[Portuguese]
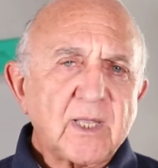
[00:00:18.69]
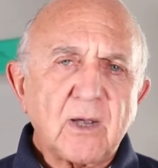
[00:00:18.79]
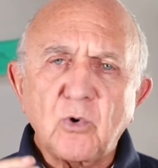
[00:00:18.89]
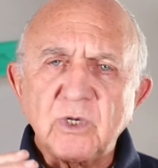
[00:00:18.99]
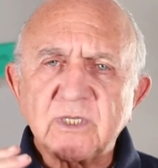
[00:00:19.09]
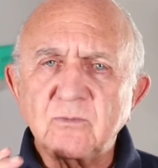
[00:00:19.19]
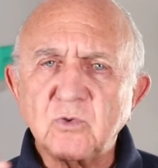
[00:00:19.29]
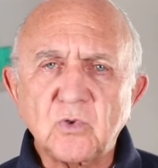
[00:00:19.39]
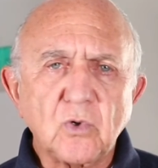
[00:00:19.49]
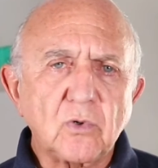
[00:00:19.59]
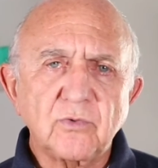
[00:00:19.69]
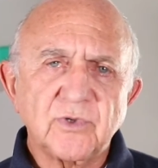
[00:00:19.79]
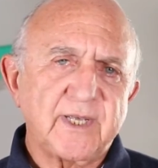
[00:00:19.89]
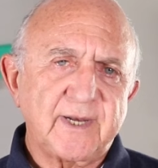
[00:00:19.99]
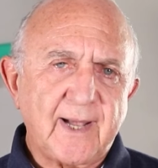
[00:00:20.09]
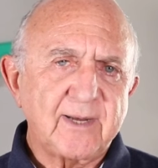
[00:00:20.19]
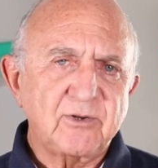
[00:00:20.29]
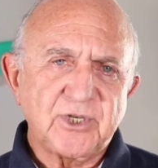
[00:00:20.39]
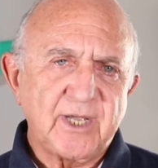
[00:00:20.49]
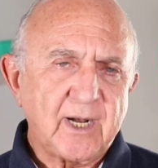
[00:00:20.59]
Muita coisa mudou no
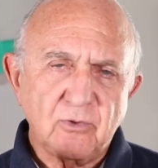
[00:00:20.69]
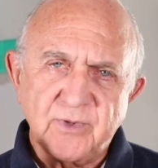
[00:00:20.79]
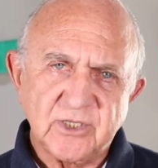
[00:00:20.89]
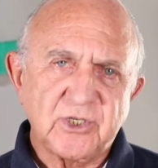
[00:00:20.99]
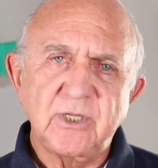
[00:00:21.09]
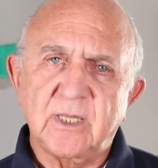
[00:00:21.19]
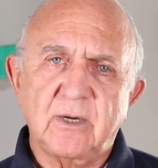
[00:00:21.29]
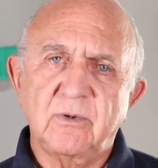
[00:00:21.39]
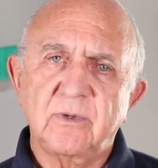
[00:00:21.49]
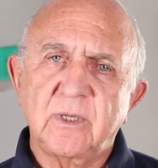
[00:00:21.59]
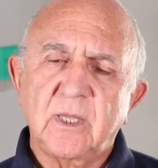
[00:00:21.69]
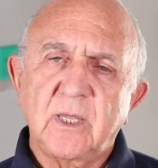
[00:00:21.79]
cenário em geral desde então.